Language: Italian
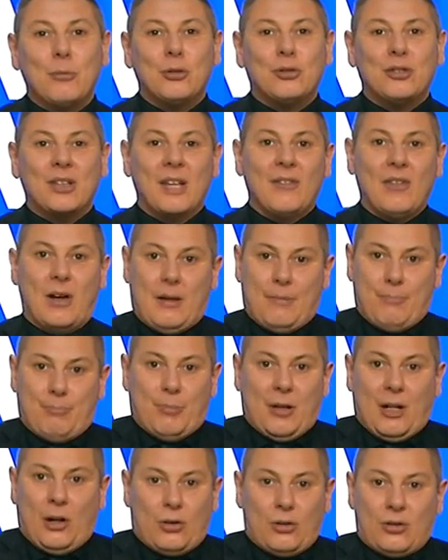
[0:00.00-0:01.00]
emotiva,
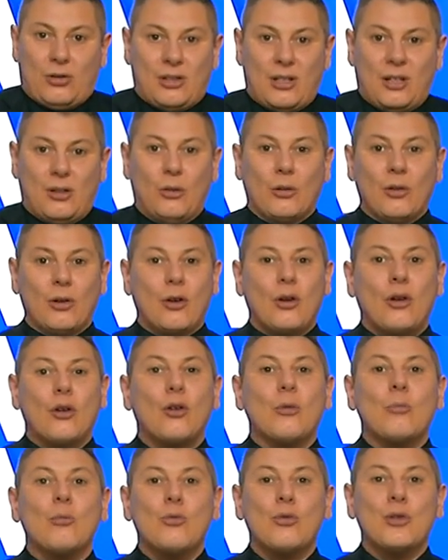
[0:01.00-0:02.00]
però se non
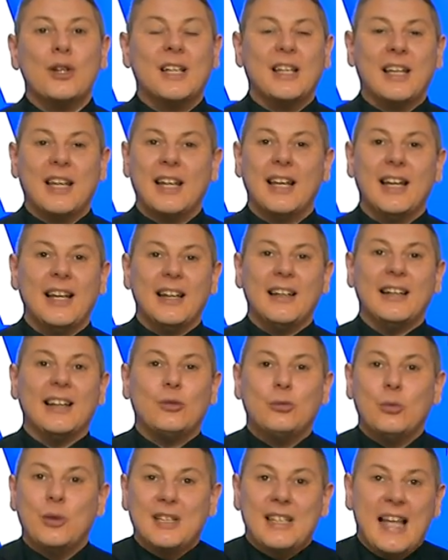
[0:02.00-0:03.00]
comunichi
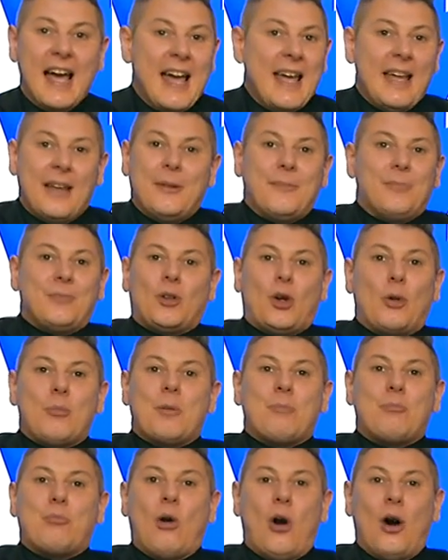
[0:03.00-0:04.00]
le tue idee
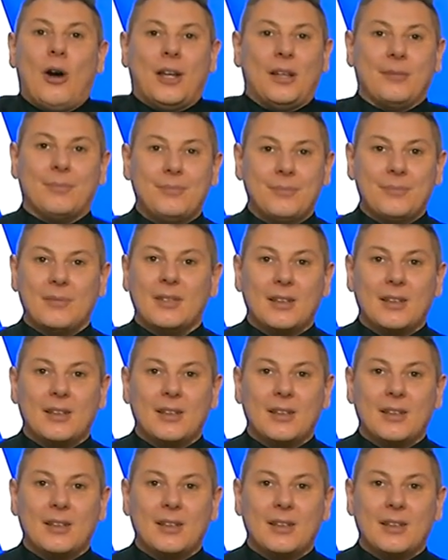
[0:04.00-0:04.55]
come puoi